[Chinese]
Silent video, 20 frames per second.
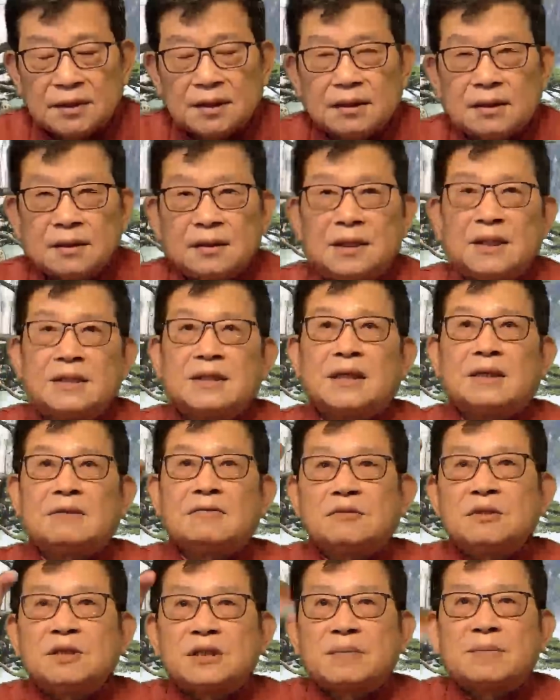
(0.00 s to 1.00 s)
第三，
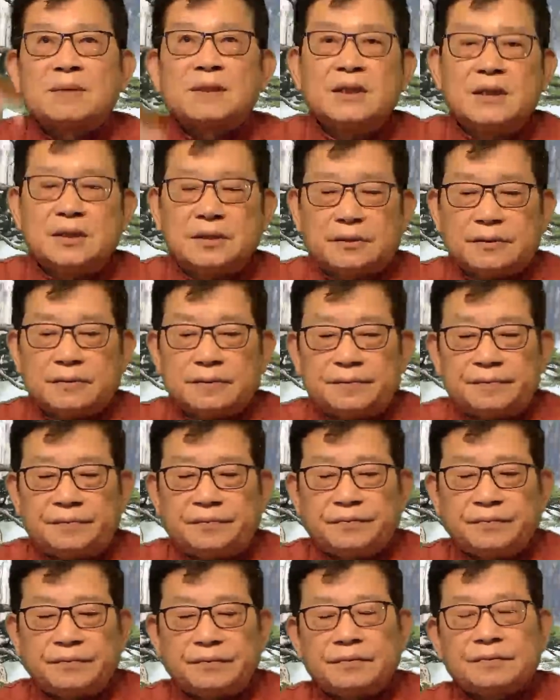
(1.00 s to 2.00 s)
为什么是印度？
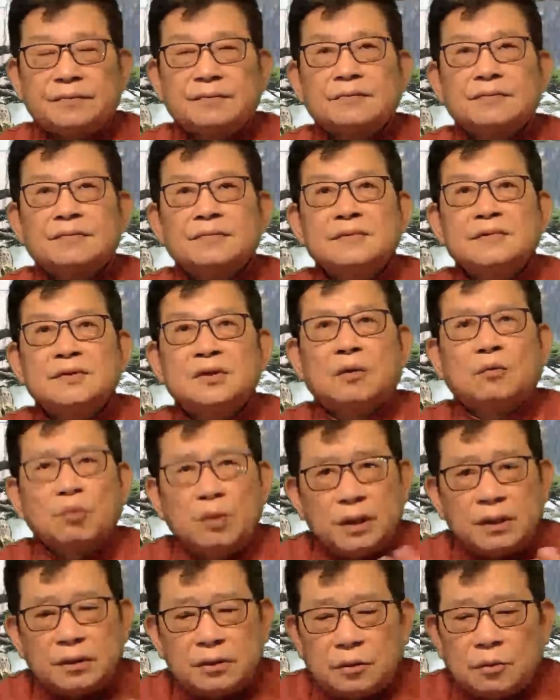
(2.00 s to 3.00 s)
就
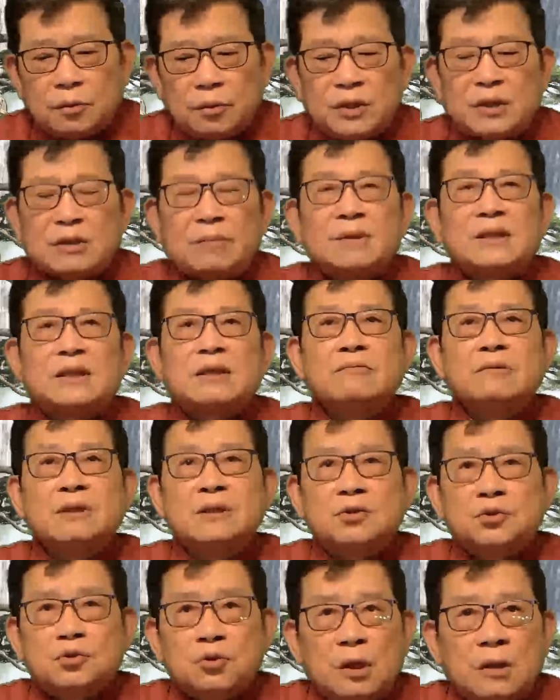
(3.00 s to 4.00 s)
印度为什么成为
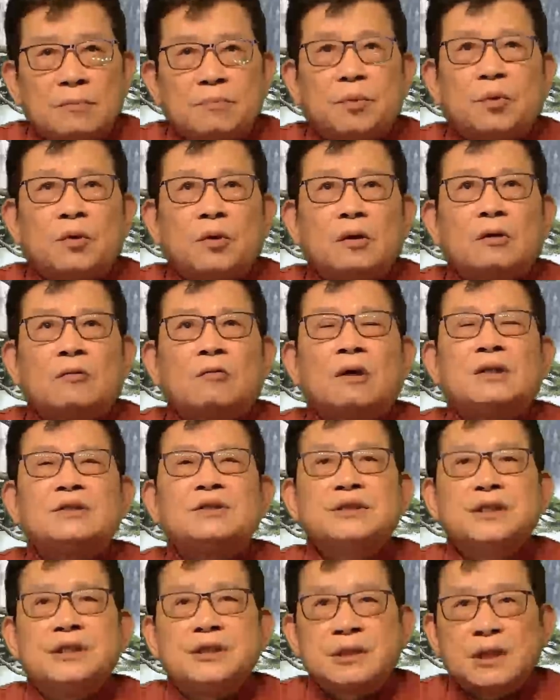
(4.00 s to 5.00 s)
最薄弱环
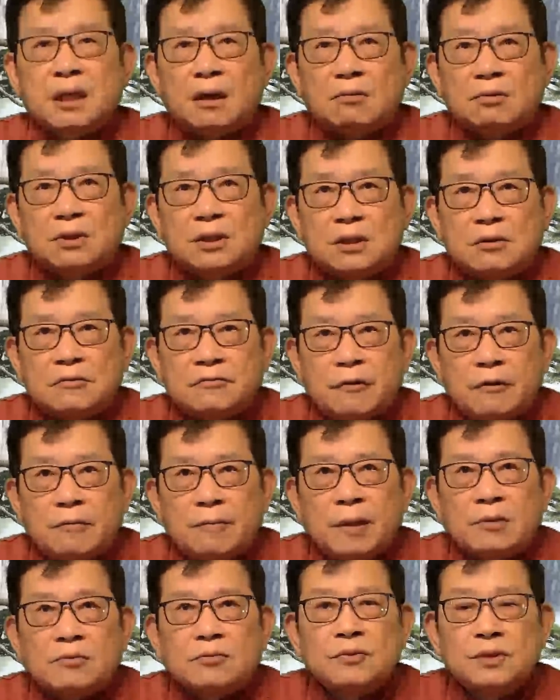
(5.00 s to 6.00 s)
节、超级的风
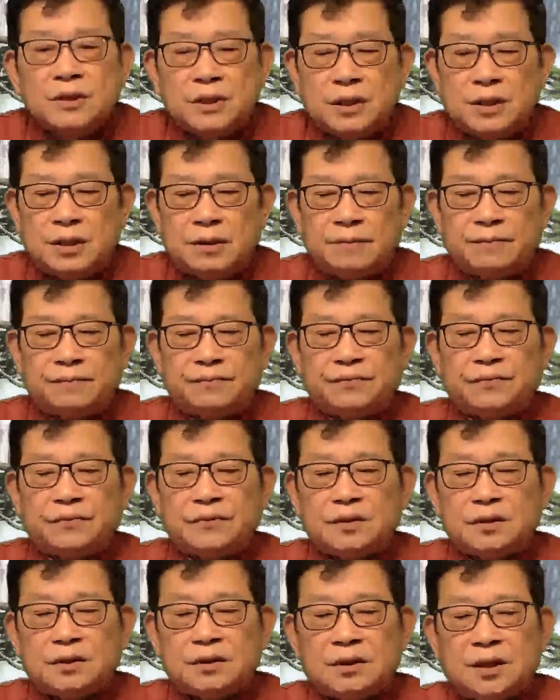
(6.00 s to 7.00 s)
暴中心呢？
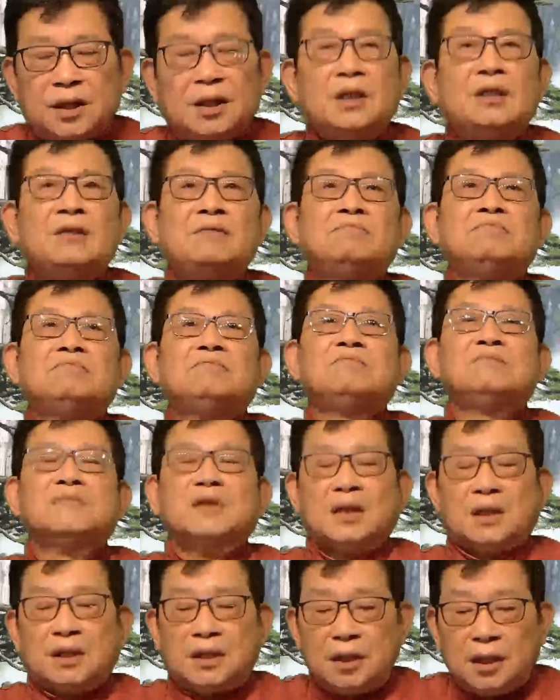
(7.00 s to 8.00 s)
第一，
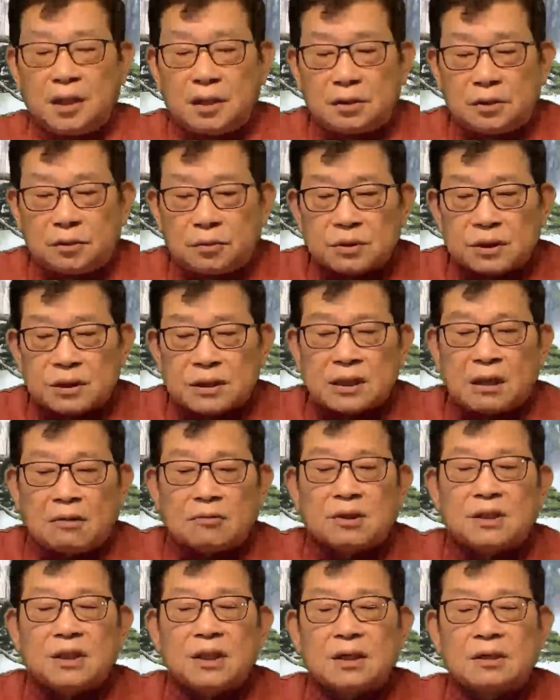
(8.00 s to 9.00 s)
印度是超
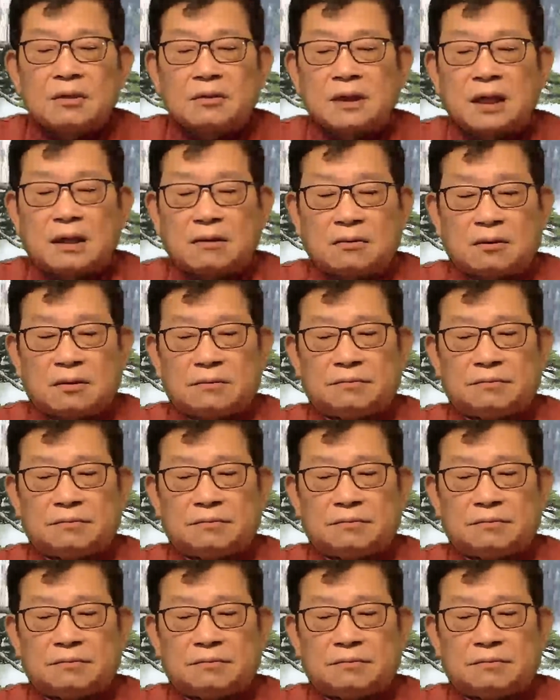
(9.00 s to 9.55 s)
级人口大国，